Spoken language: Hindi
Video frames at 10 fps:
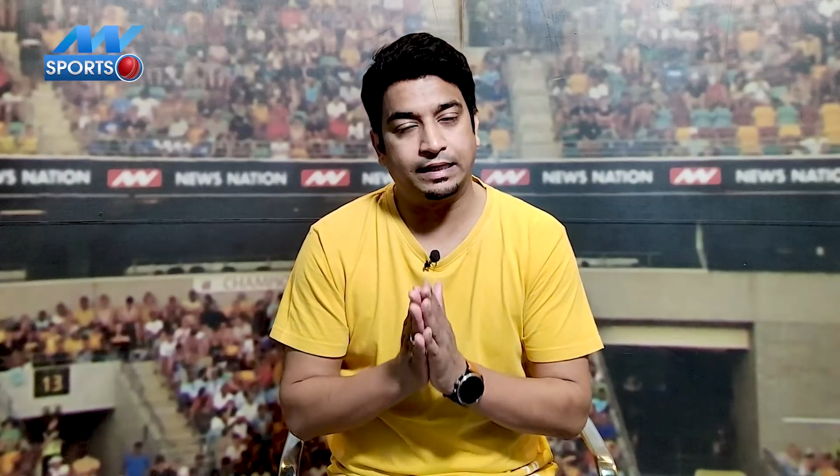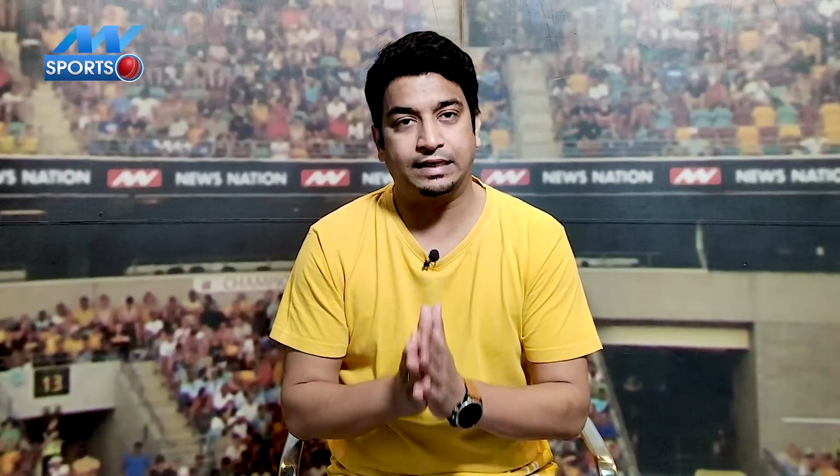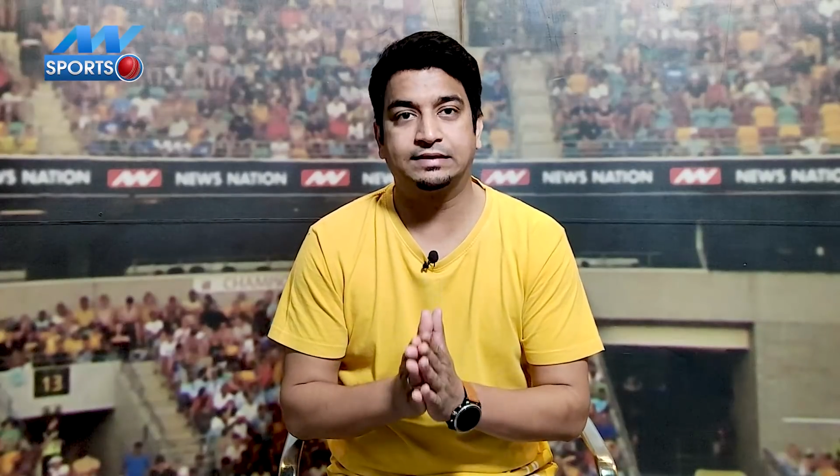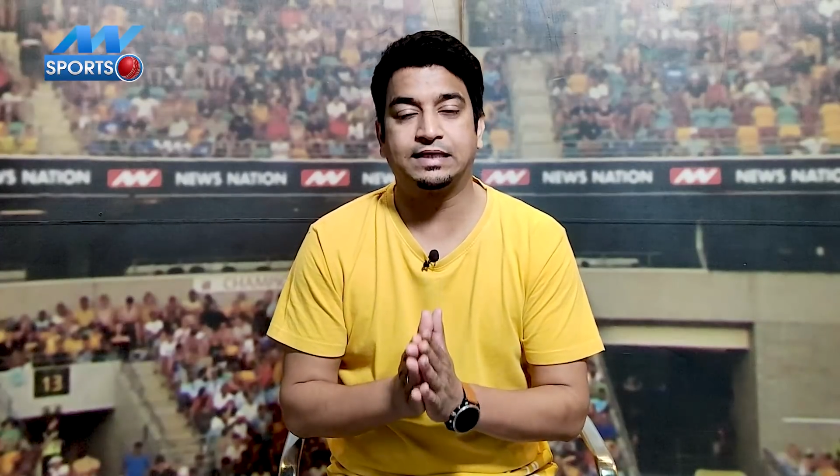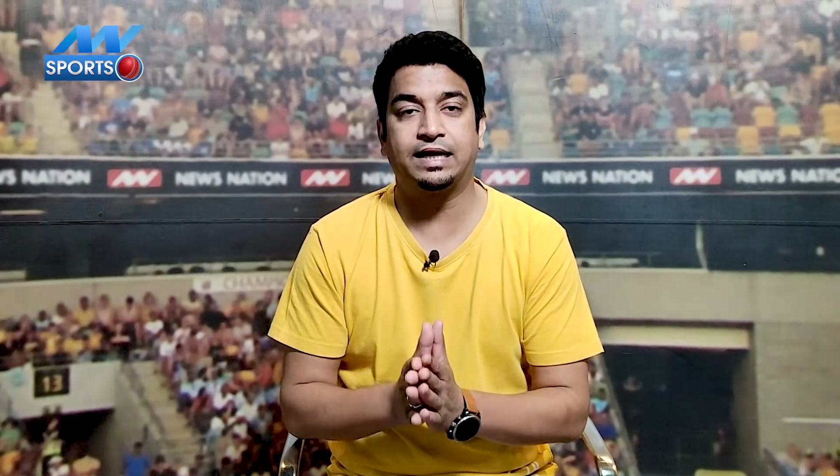
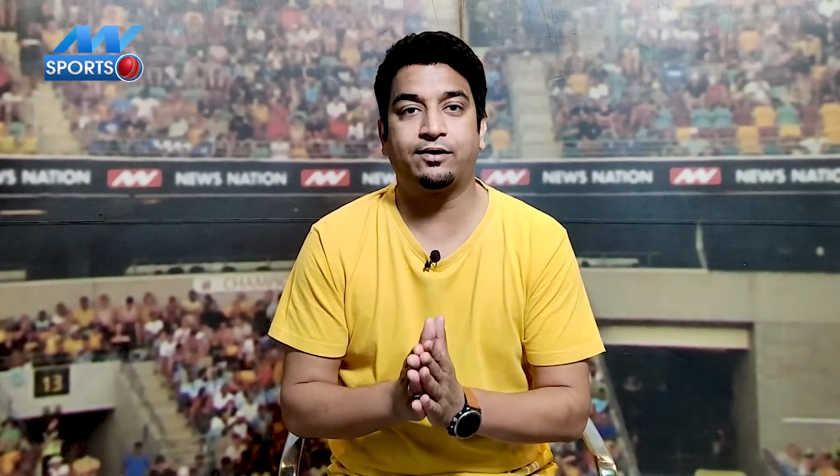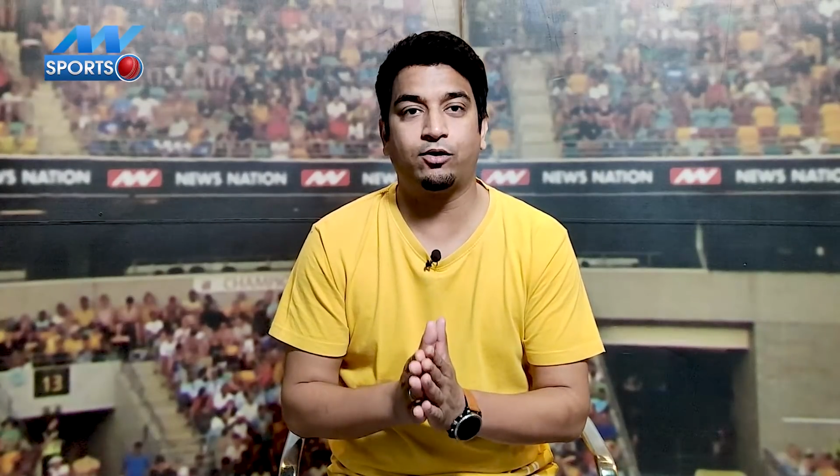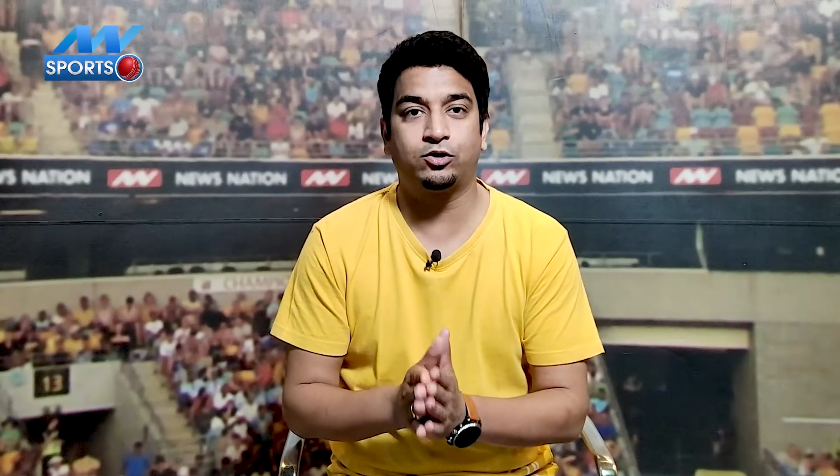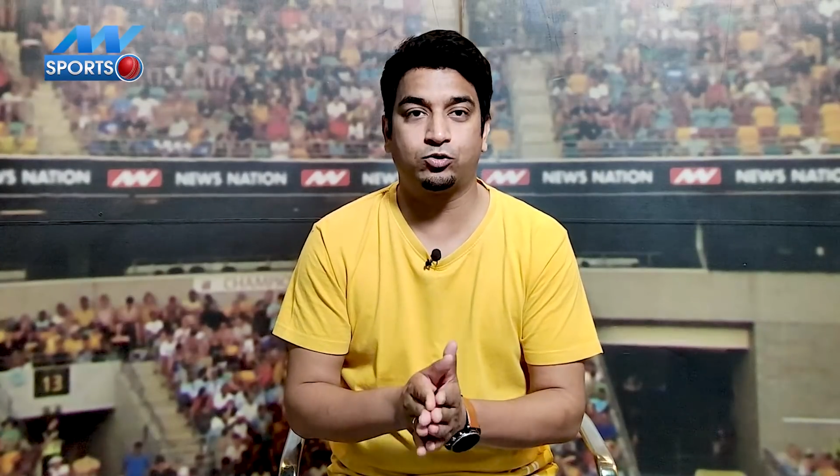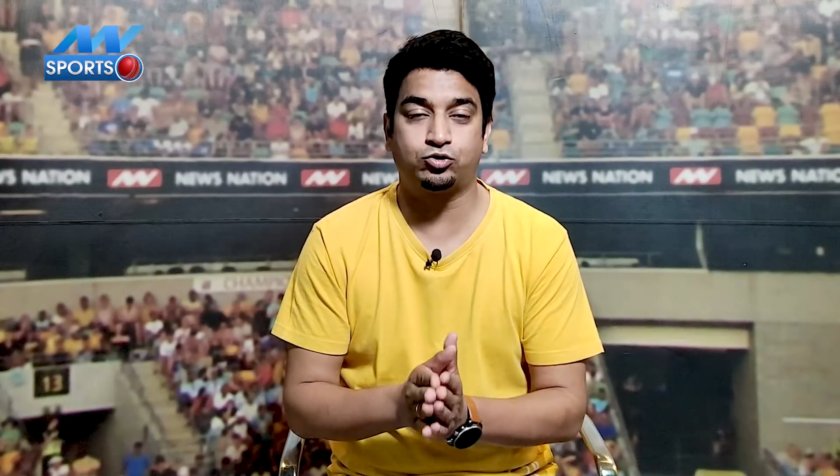राजस्थान
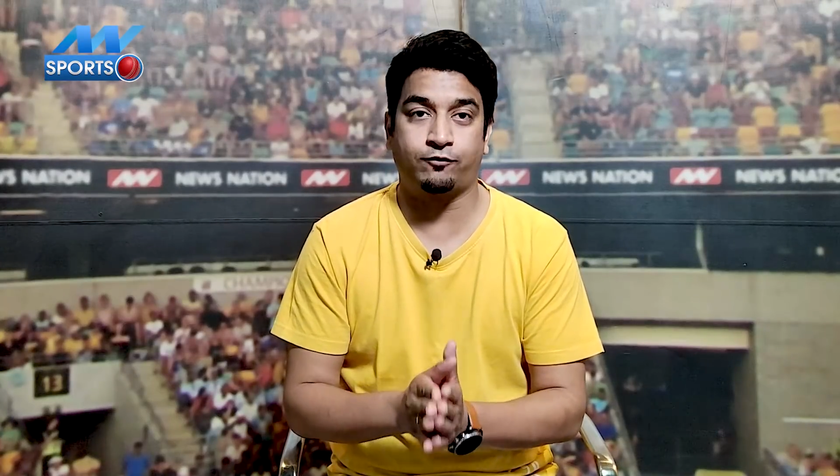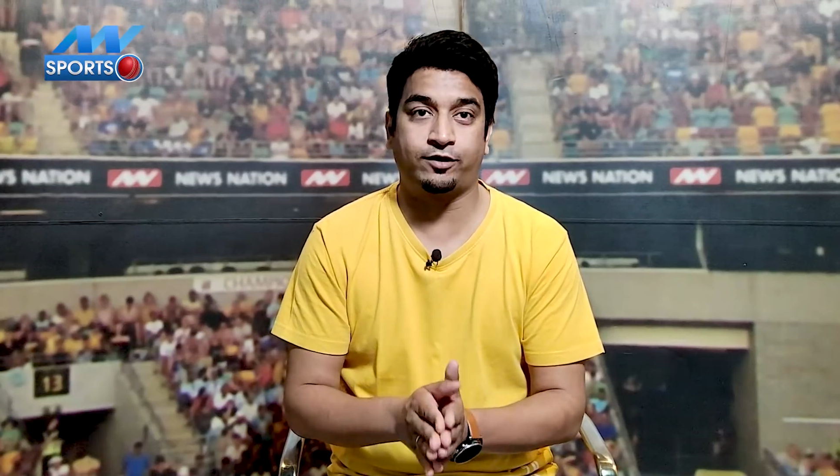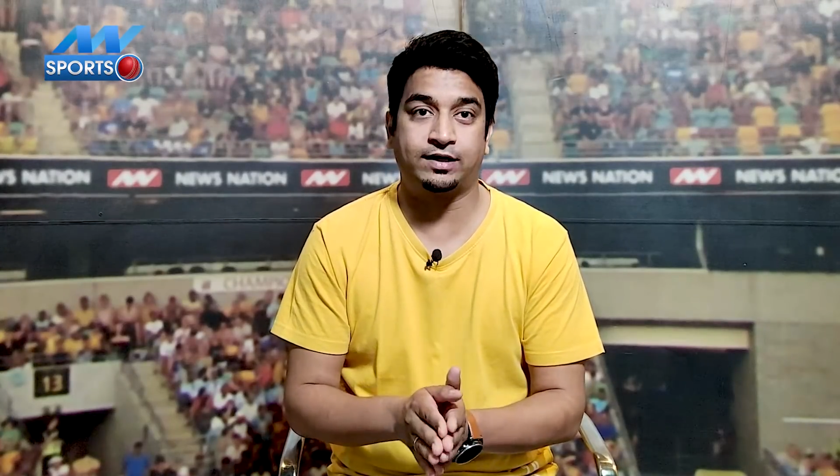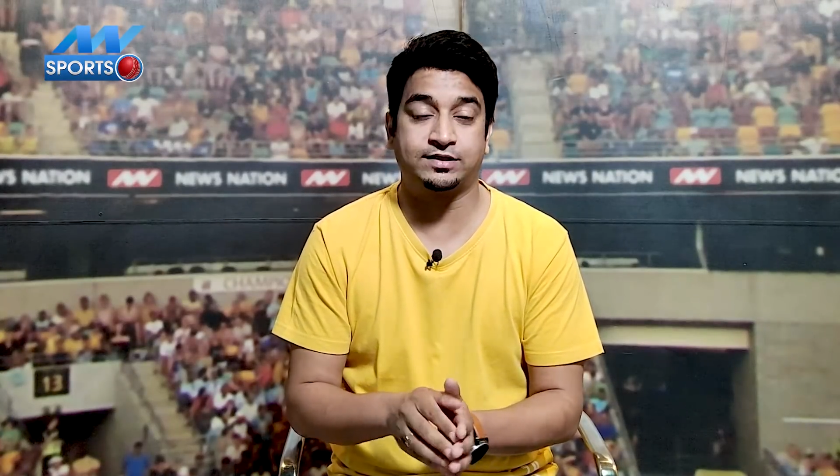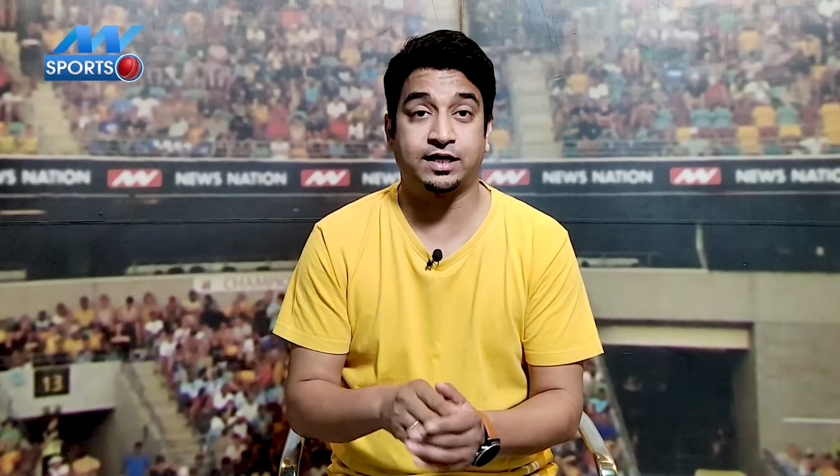रॉयल को
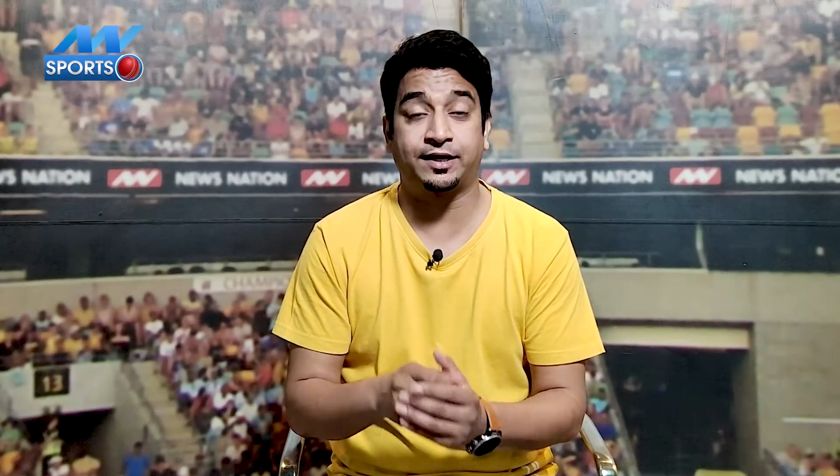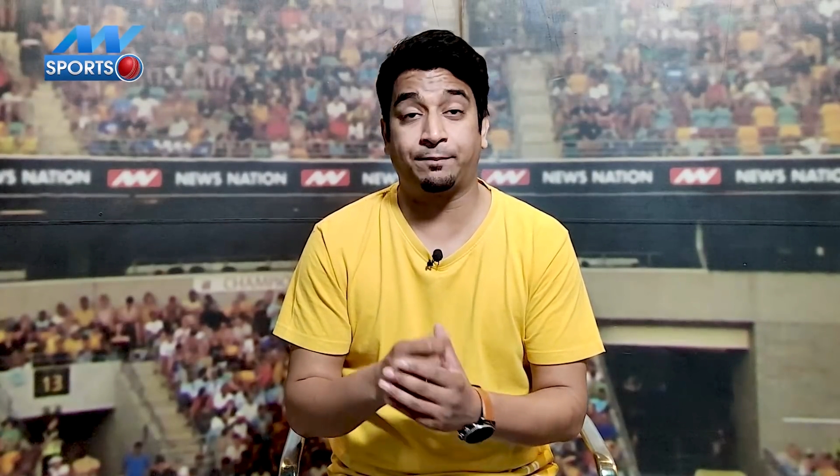जॉफर आर्चा का